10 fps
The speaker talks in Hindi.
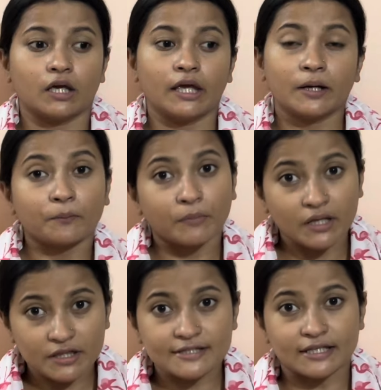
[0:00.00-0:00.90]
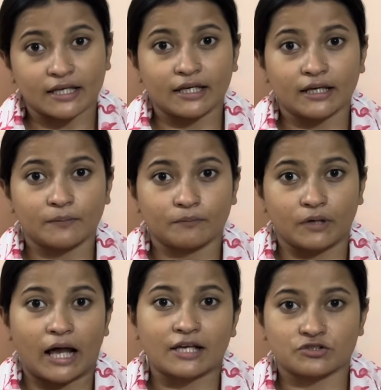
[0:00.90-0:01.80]
एक मंथ से
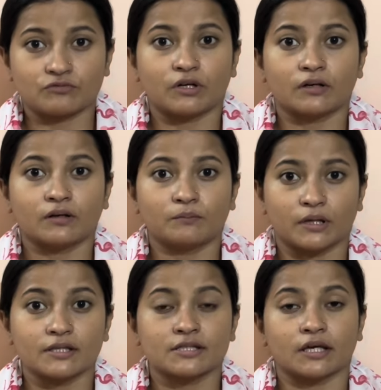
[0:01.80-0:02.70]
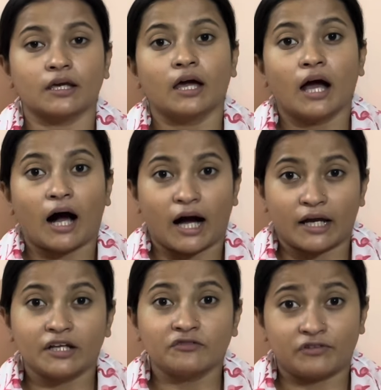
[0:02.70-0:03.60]
लास्ट वन मंथ से
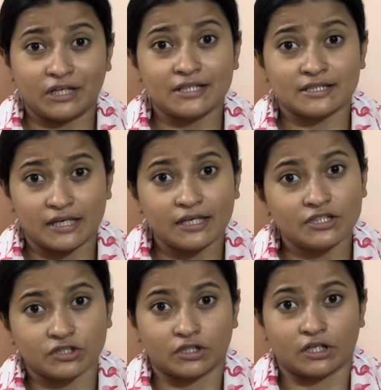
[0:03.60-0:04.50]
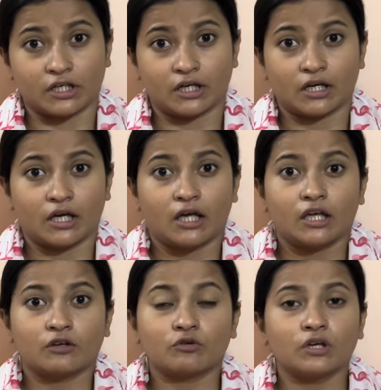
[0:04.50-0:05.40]
हायरिंग फ्रीज ही चल रही है
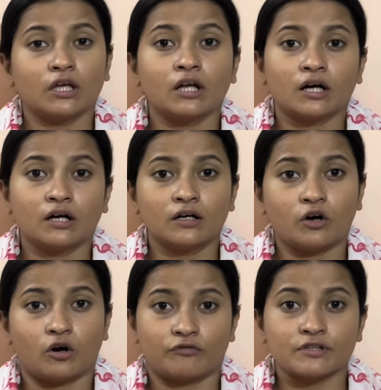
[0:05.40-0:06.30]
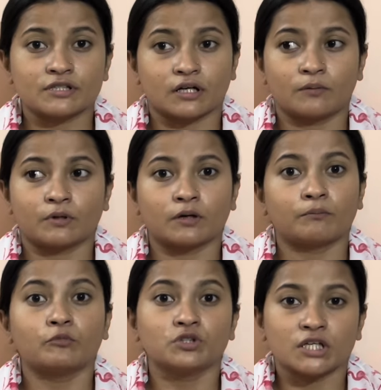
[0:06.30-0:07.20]
क्योंकि इनका ऑफिस का मतलब
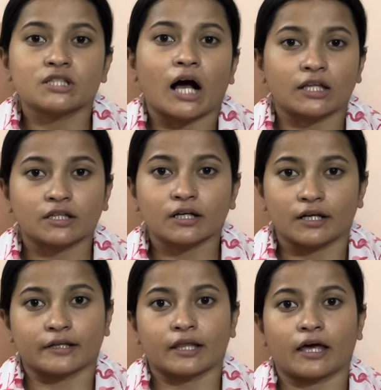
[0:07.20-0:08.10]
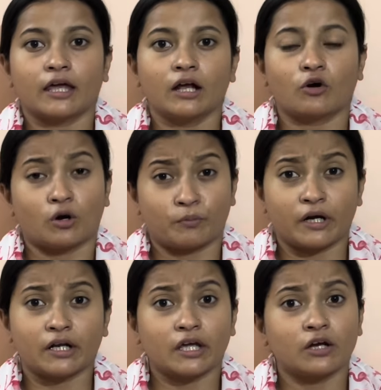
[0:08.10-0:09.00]
मुझे जहाँ तक लगता है
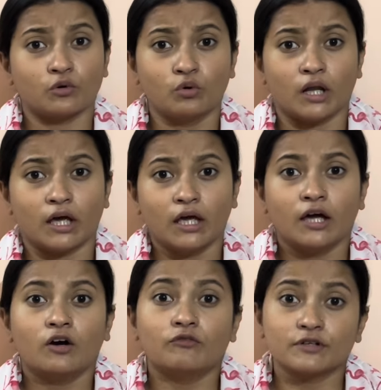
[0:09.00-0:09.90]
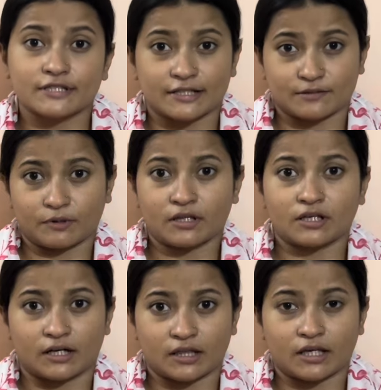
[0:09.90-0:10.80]
कॉरपोरेट का एक रूल है वो सिक्स मंथ
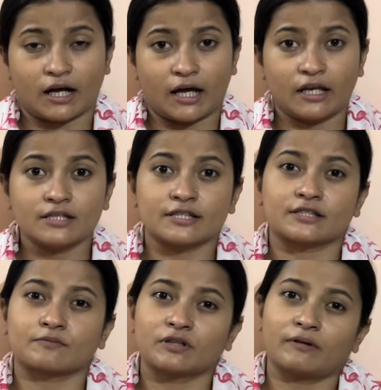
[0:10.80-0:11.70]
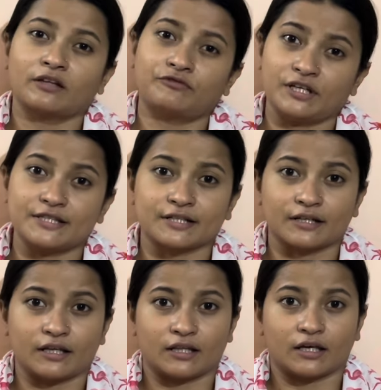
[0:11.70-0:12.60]
करते हैं हायरिंग सिक्स मंथ बाद फ्रीज कर
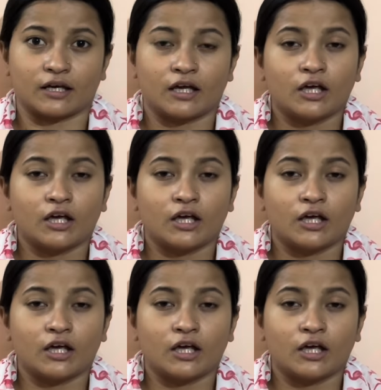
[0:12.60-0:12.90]
देते हैं